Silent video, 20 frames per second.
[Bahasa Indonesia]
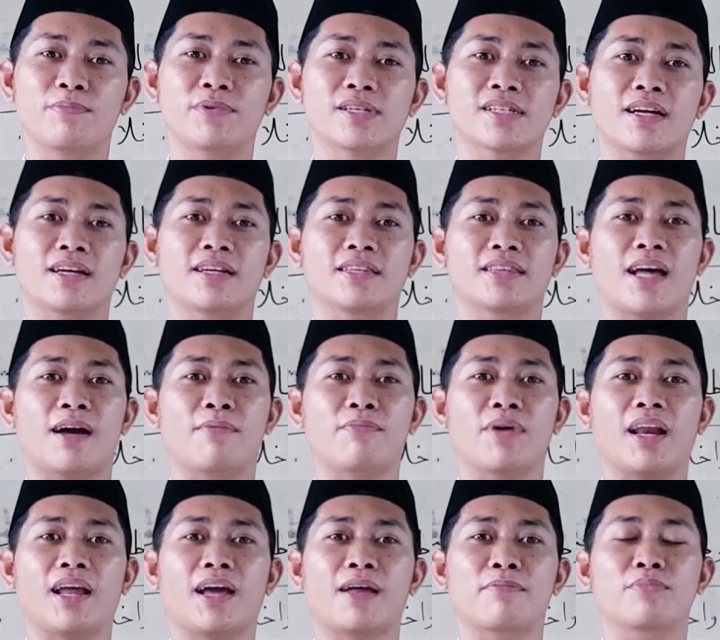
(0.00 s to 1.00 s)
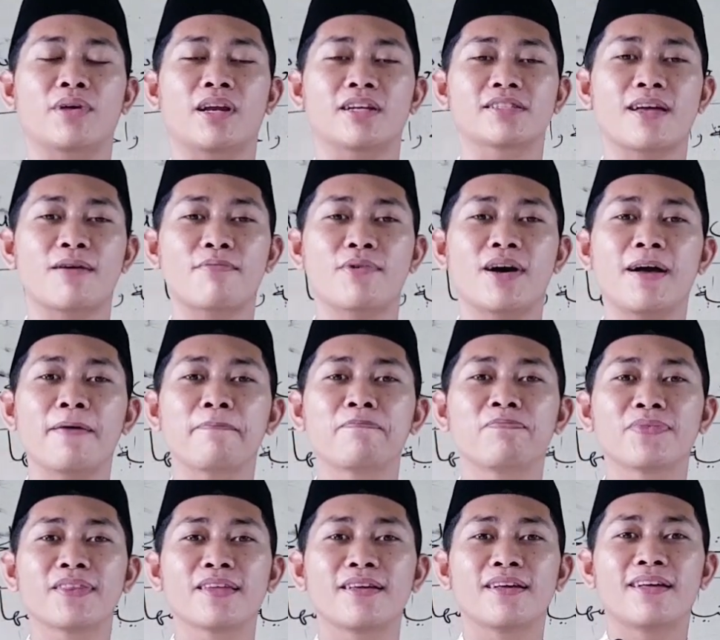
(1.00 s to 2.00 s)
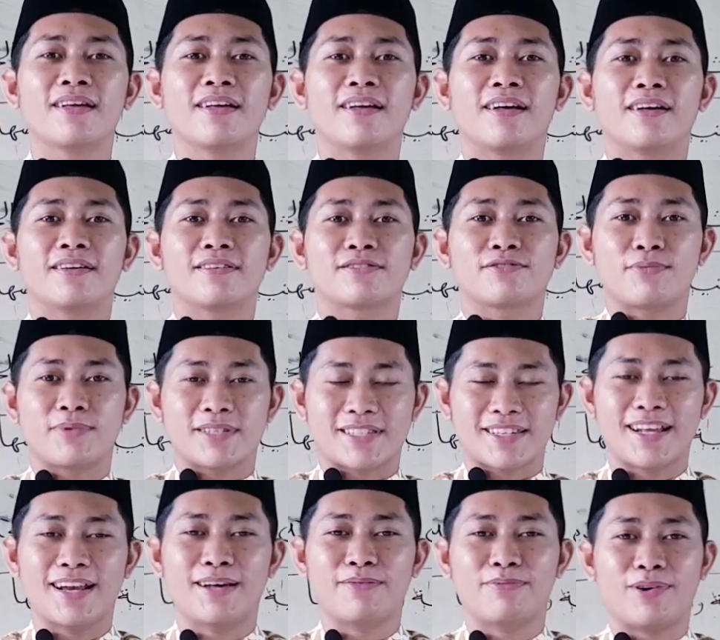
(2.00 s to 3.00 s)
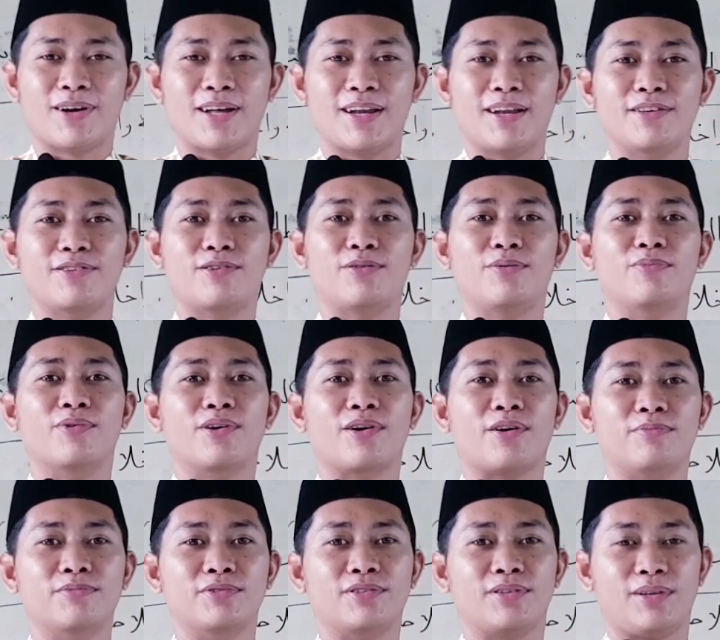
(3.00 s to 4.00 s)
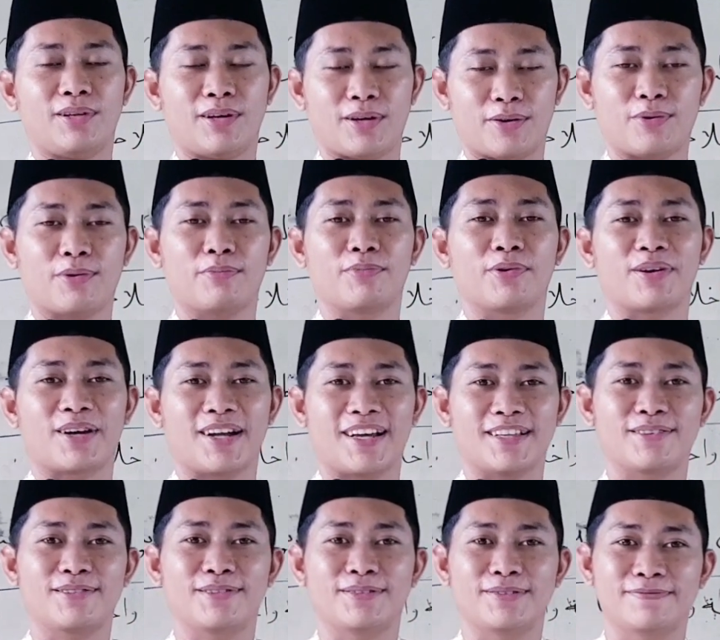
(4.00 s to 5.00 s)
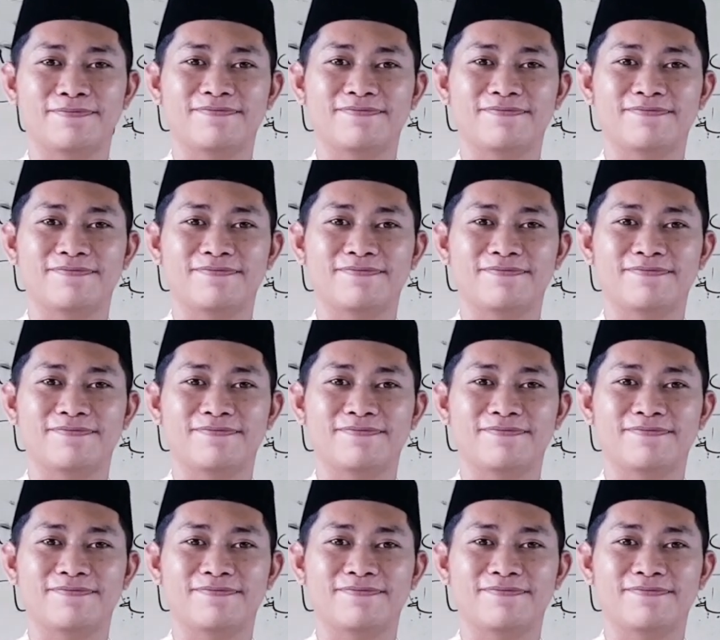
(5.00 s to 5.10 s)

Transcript: bisa kita amalkan bersama. assalamualaikum warahmatullahi wabarakatuh.